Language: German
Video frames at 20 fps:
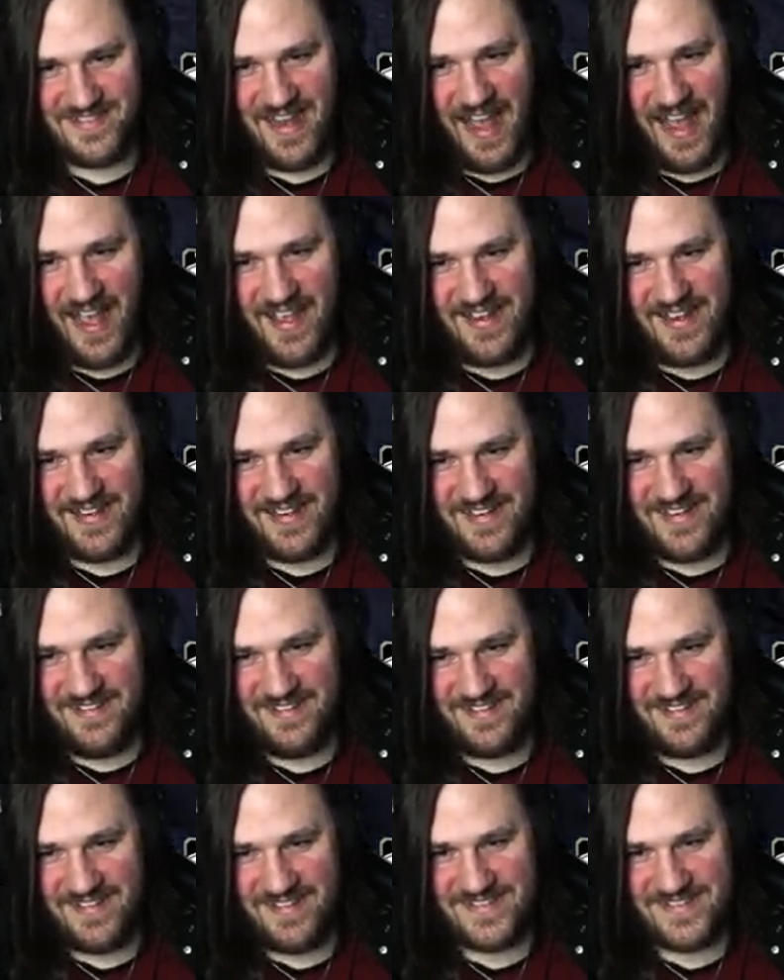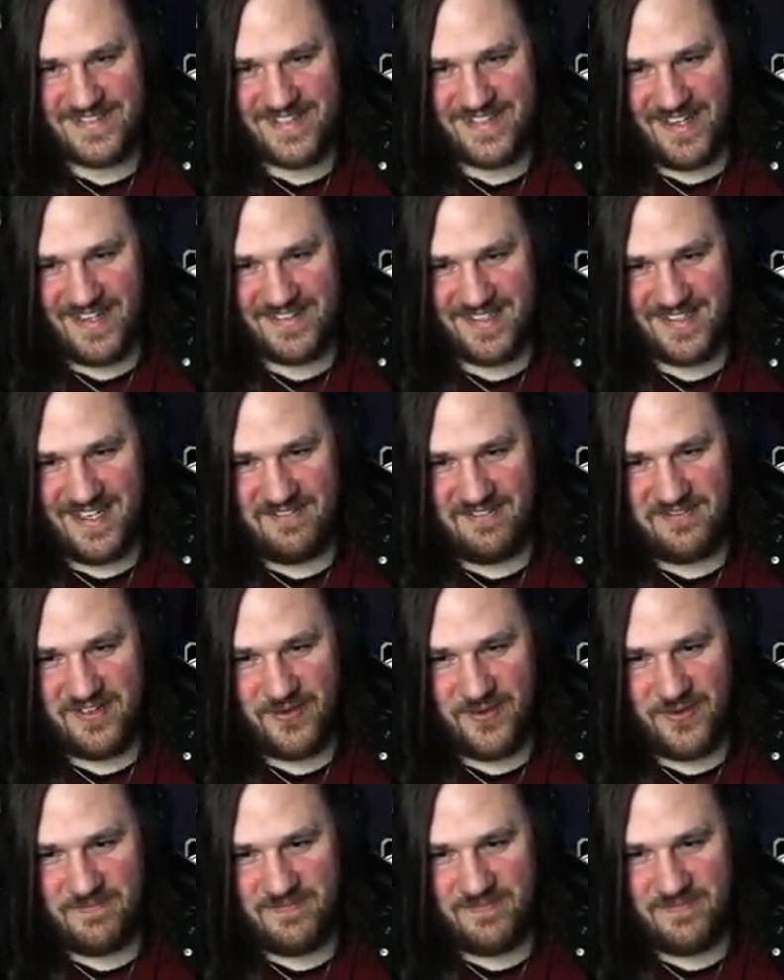Nein, ich stand da einfach
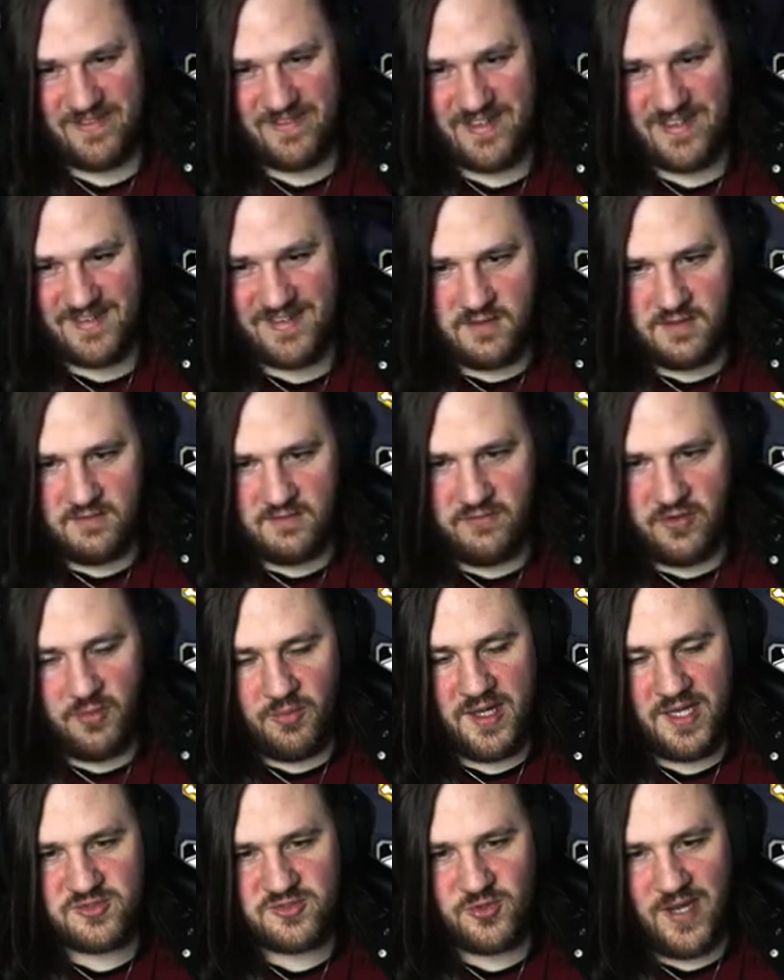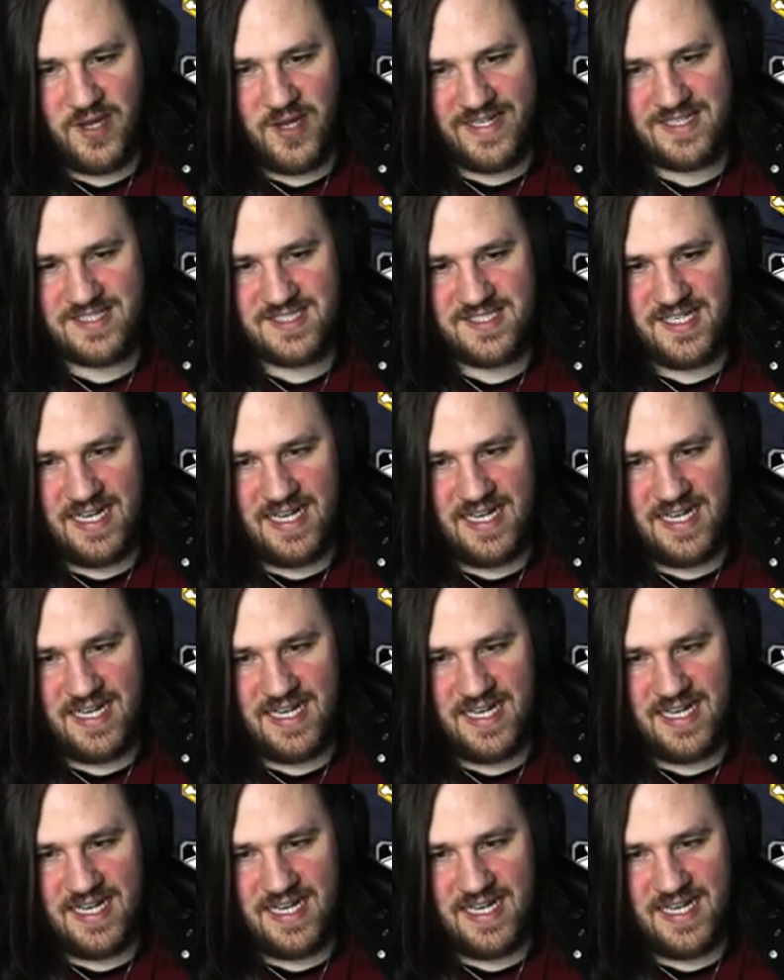rum. Warum hast du eigentlich die